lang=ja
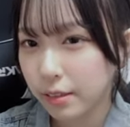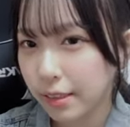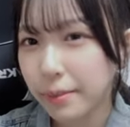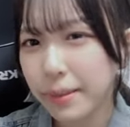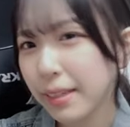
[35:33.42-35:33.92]

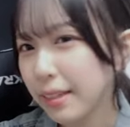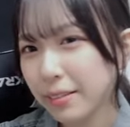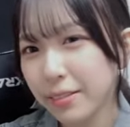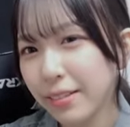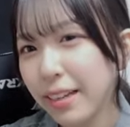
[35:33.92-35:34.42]
ダメ
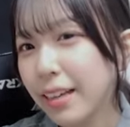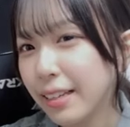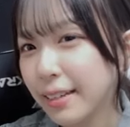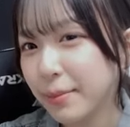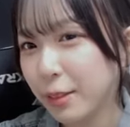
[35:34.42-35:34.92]

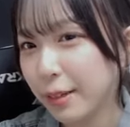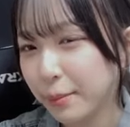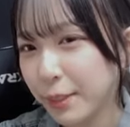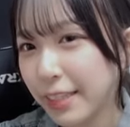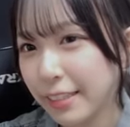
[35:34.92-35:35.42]
ホラーゲームとか
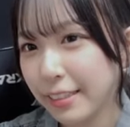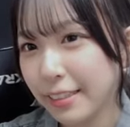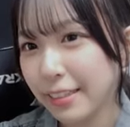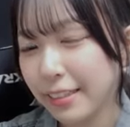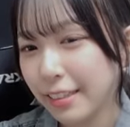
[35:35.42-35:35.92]
無理
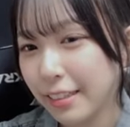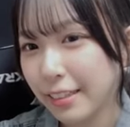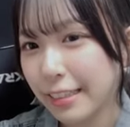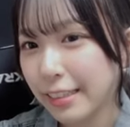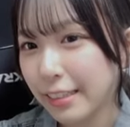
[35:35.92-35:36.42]

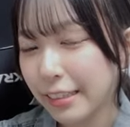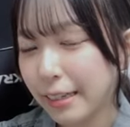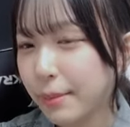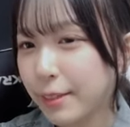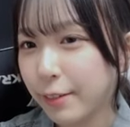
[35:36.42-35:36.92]

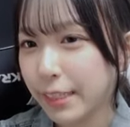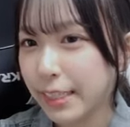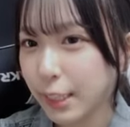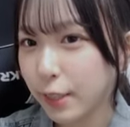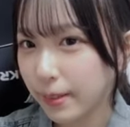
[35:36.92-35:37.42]
画面割っ
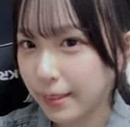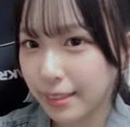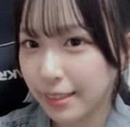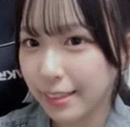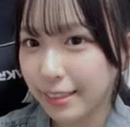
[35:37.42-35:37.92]
ちゃうよ
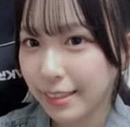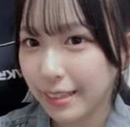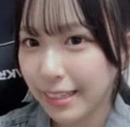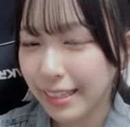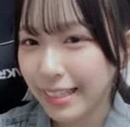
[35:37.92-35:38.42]
私「い
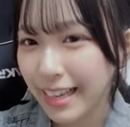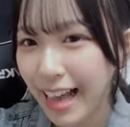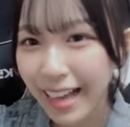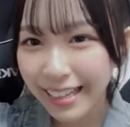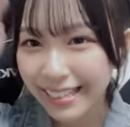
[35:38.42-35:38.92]

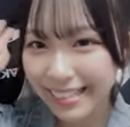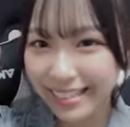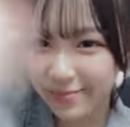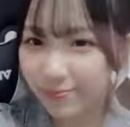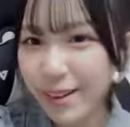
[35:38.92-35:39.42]
やー!」っ
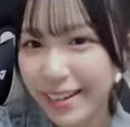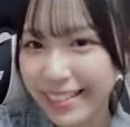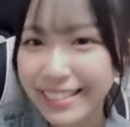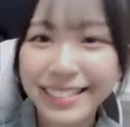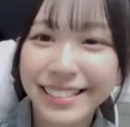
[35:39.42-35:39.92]
て言って
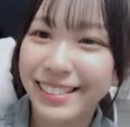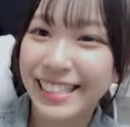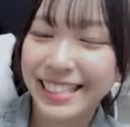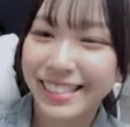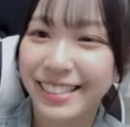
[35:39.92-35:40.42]
バリーンって
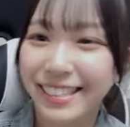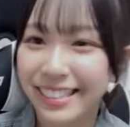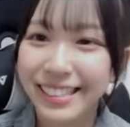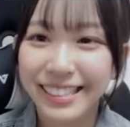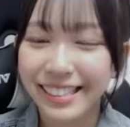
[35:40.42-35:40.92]
割っちゃうから